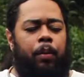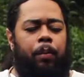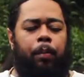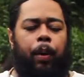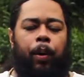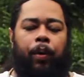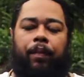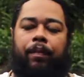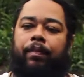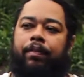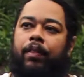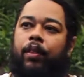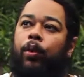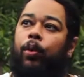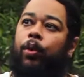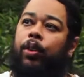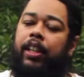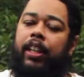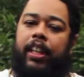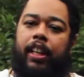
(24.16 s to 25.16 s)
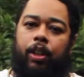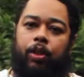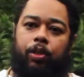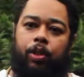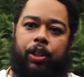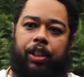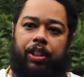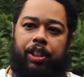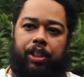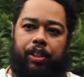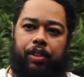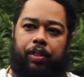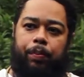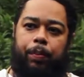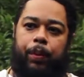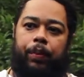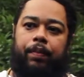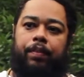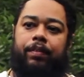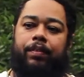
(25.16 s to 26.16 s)
Bom, o que é o
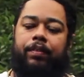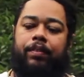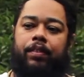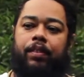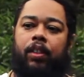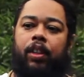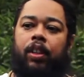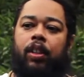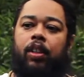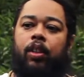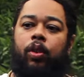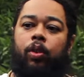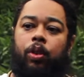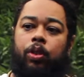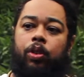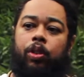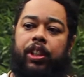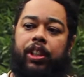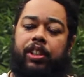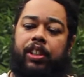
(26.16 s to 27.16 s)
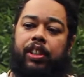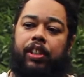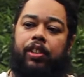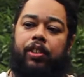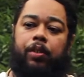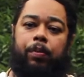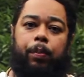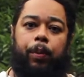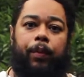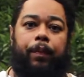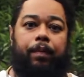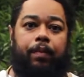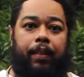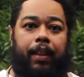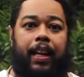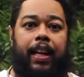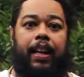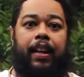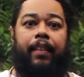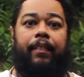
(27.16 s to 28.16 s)
druidismo? O druidismo
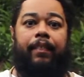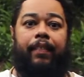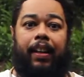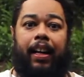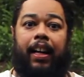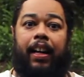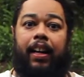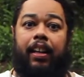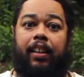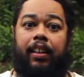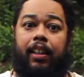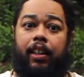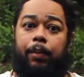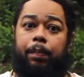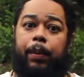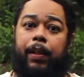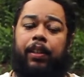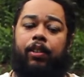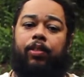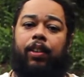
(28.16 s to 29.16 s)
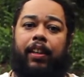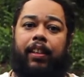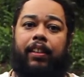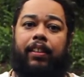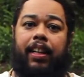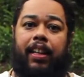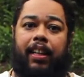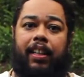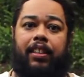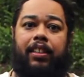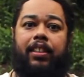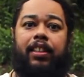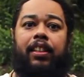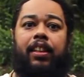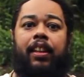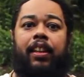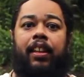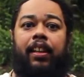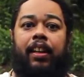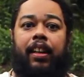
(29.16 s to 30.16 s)
é a espiritualidade
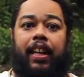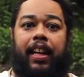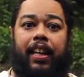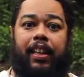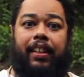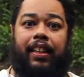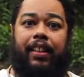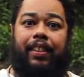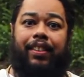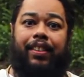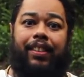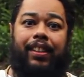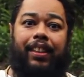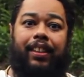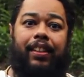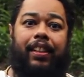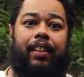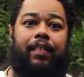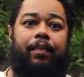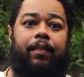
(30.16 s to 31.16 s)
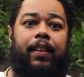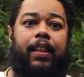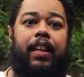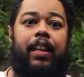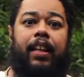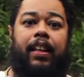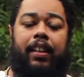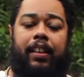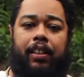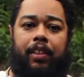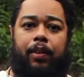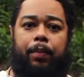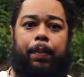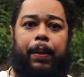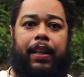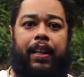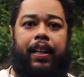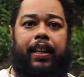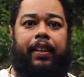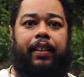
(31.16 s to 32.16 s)
renascida e
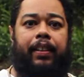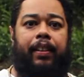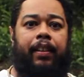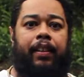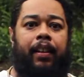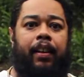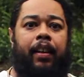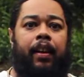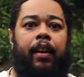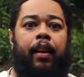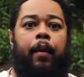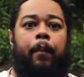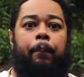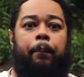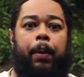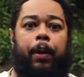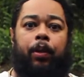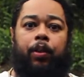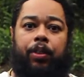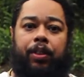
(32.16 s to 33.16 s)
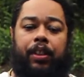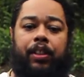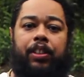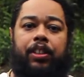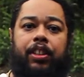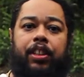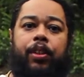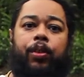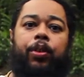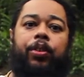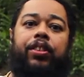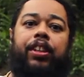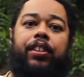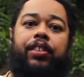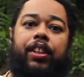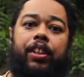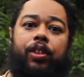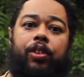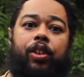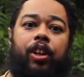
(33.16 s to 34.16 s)
inspirada pelos antigos
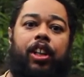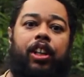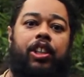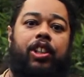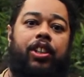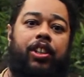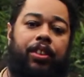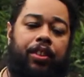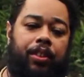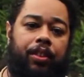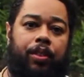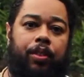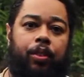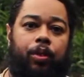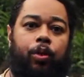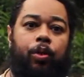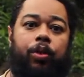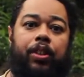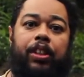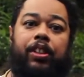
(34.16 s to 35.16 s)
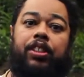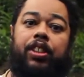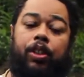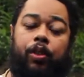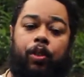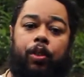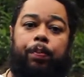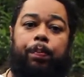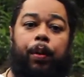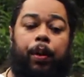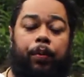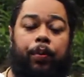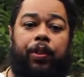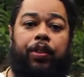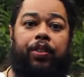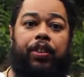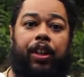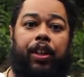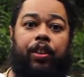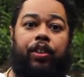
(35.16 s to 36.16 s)
sacerdotes dos antigos povos
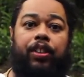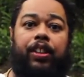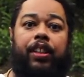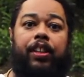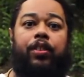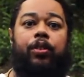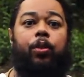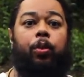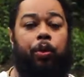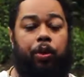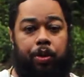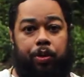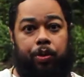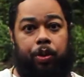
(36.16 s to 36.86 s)
celtas, os